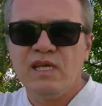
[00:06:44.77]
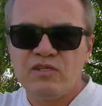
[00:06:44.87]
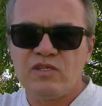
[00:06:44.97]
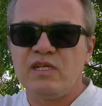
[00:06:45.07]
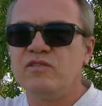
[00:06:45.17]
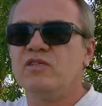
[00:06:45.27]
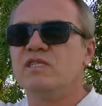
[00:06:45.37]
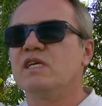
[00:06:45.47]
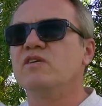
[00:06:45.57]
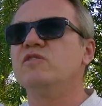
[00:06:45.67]
że to
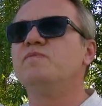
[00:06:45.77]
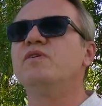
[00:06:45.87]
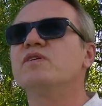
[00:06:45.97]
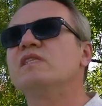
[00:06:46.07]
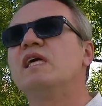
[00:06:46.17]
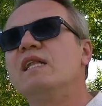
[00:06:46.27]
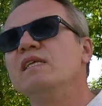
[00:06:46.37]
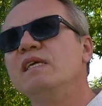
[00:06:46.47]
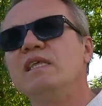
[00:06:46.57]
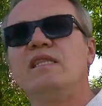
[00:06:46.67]
jest jakiś portal
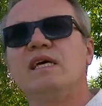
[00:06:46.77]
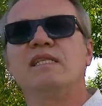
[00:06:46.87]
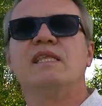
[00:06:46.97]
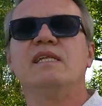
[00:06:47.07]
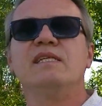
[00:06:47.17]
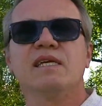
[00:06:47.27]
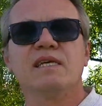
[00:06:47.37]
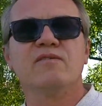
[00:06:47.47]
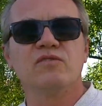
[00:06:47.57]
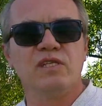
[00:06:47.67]
i tak dalej,
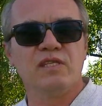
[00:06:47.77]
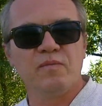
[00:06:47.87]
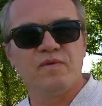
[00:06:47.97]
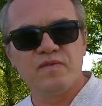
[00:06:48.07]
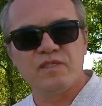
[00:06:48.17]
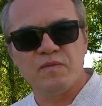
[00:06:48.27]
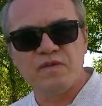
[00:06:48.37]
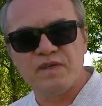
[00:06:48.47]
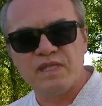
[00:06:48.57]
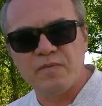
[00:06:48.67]
takie różne tam powiedzmy
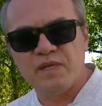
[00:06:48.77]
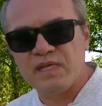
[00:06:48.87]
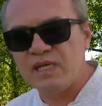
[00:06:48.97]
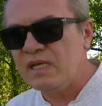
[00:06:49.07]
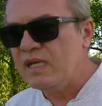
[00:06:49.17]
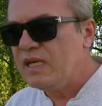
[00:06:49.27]
fanaberie.